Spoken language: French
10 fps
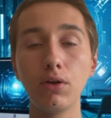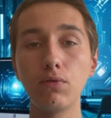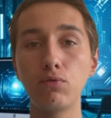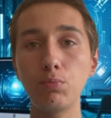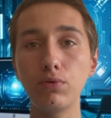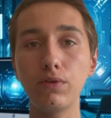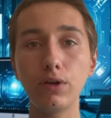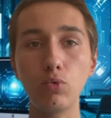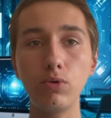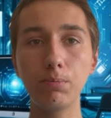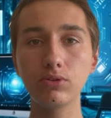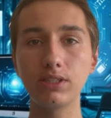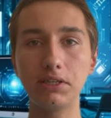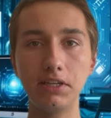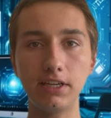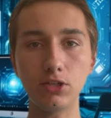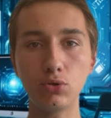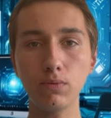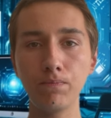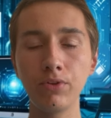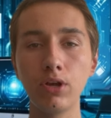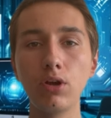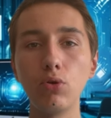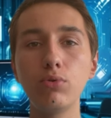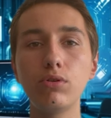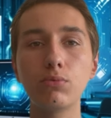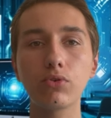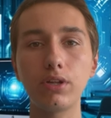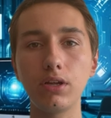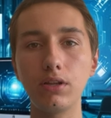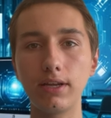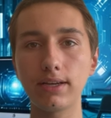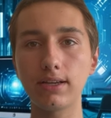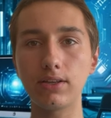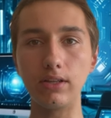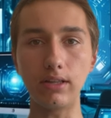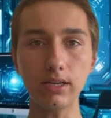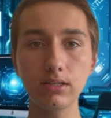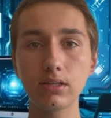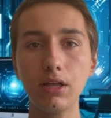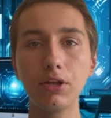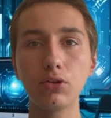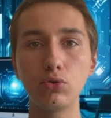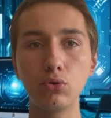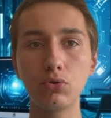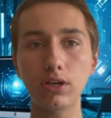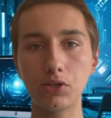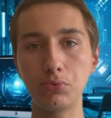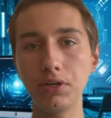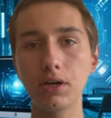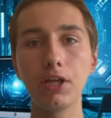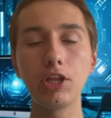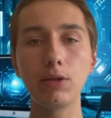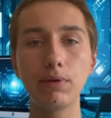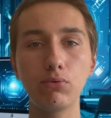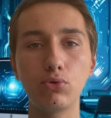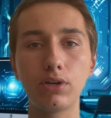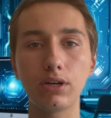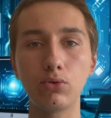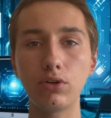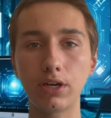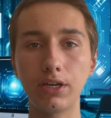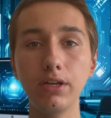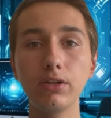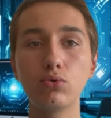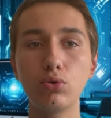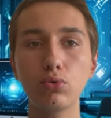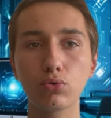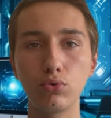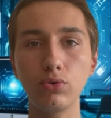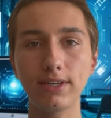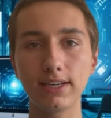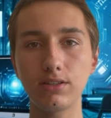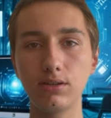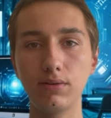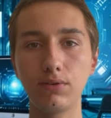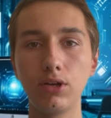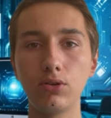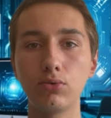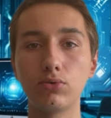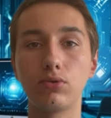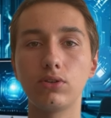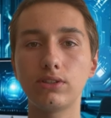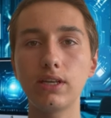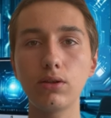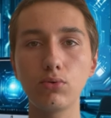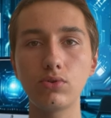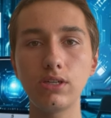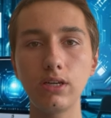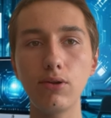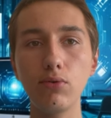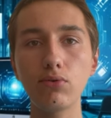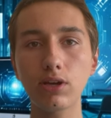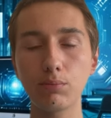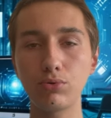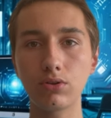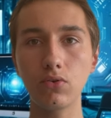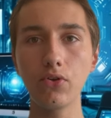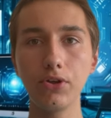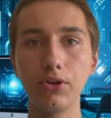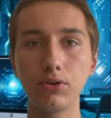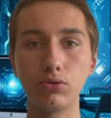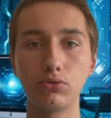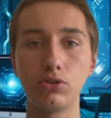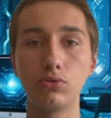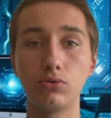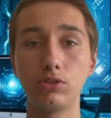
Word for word: vous pouvez lui poser des questions, lui demander d'écrire des textes, de traduire et même de créer du contenu créatif. Donc c'est un outil ultra puissant euh, que,